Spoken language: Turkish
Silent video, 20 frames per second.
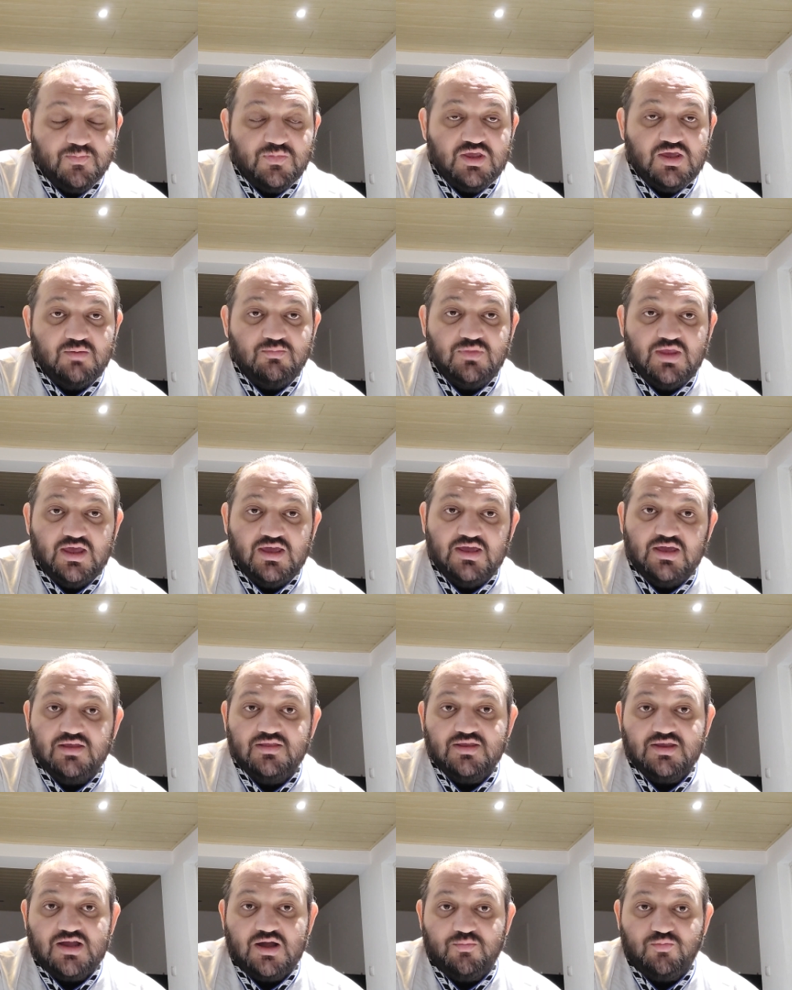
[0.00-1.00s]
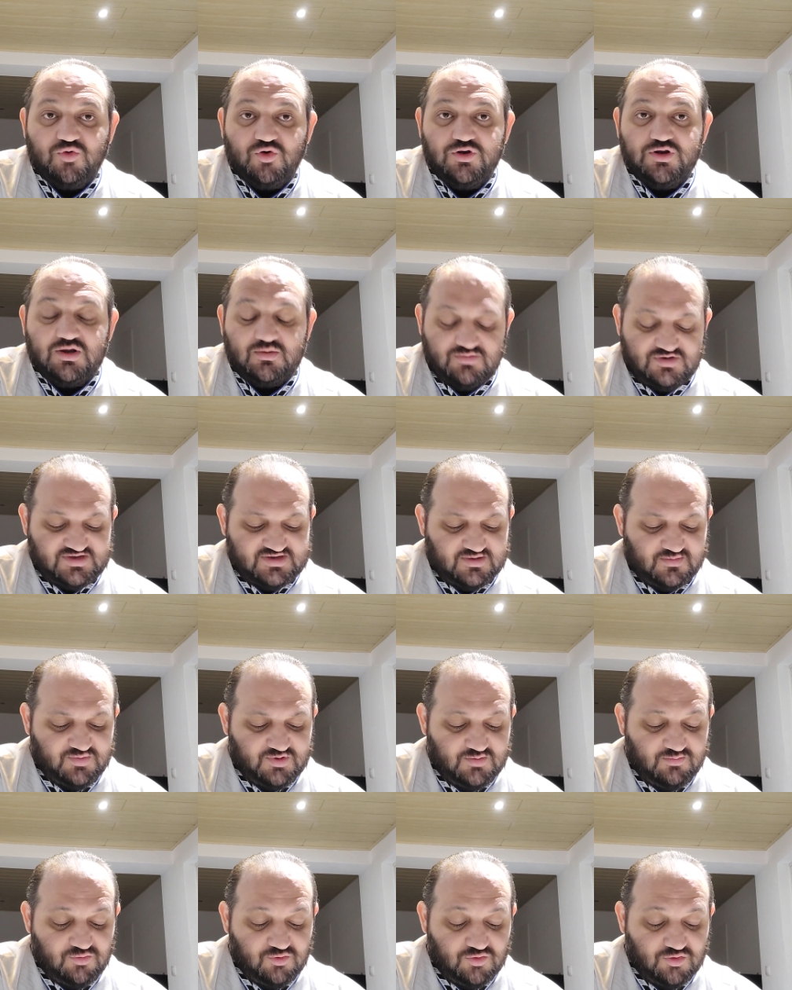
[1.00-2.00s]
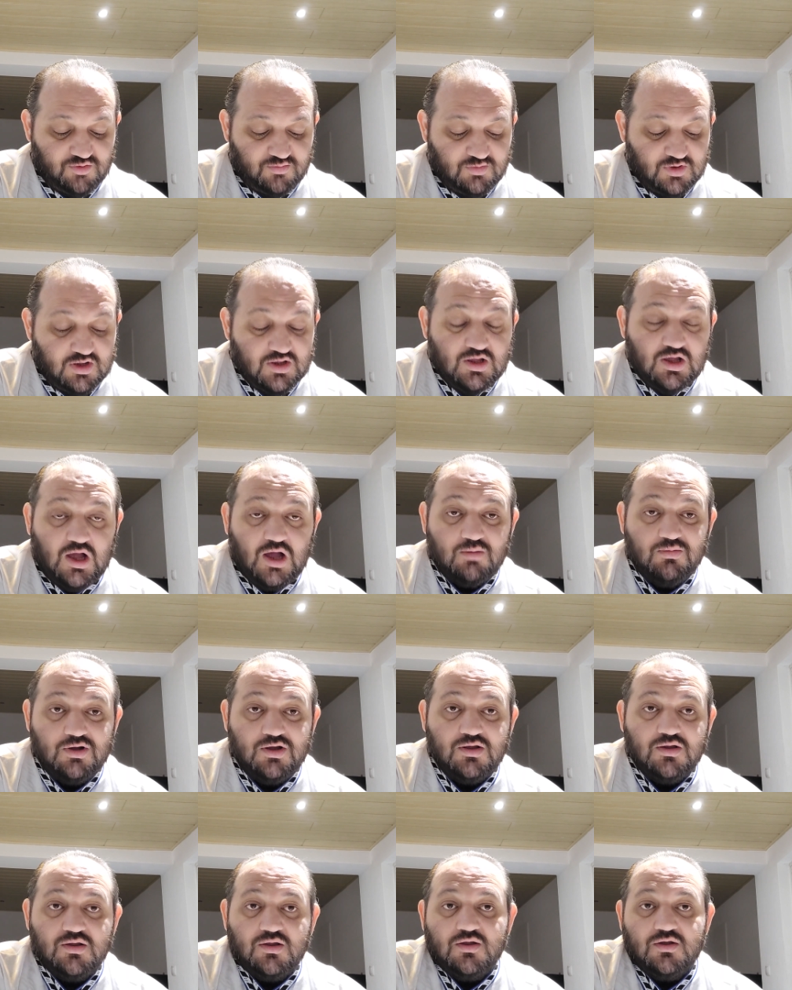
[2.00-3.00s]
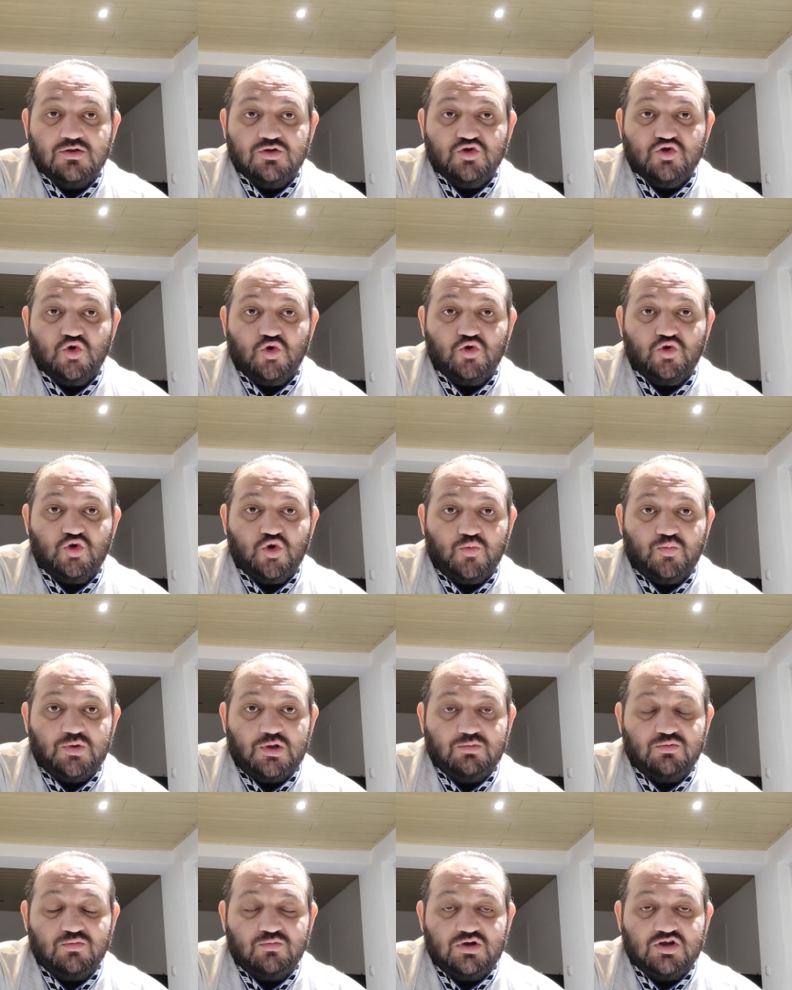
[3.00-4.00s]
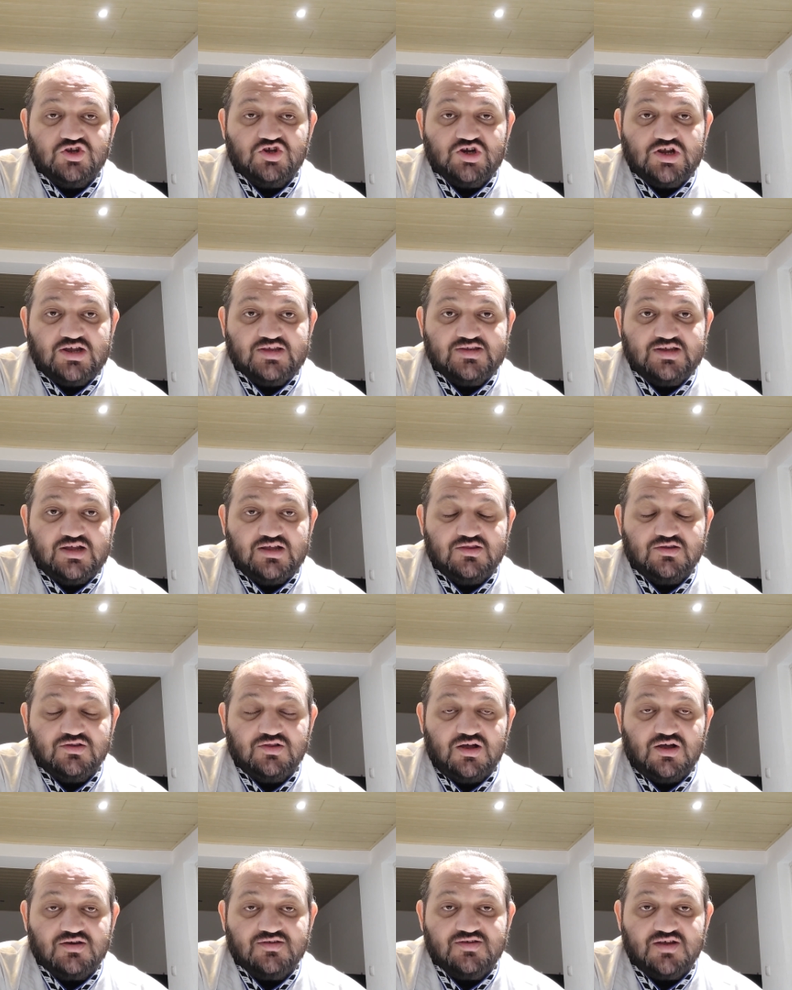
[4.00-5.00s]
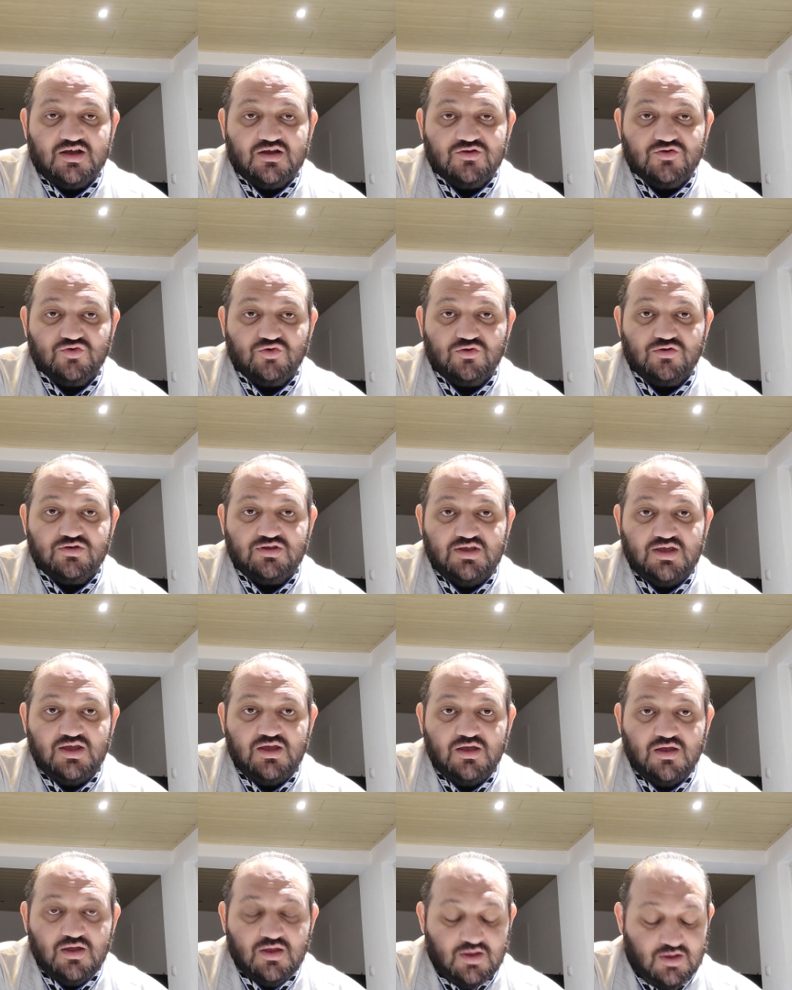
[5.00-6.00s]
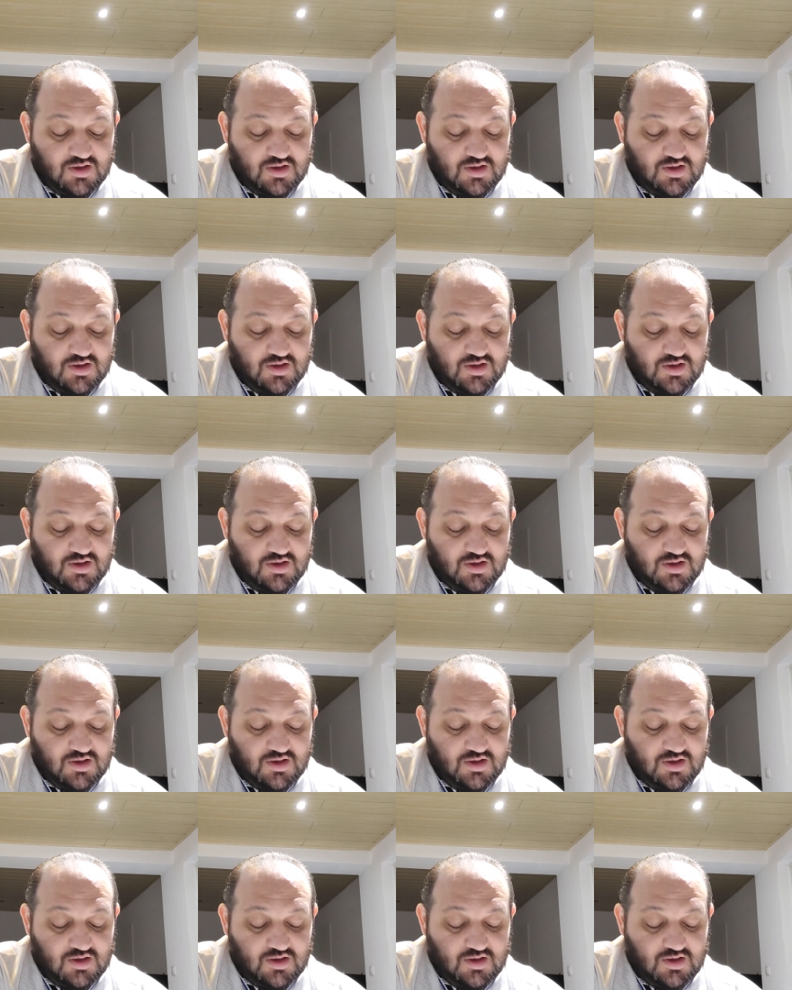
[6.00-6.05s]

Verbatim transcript: Kim ne handikap oynamışsa bilmiyorum ama son topla bu maçı kazandılar zar zor diye.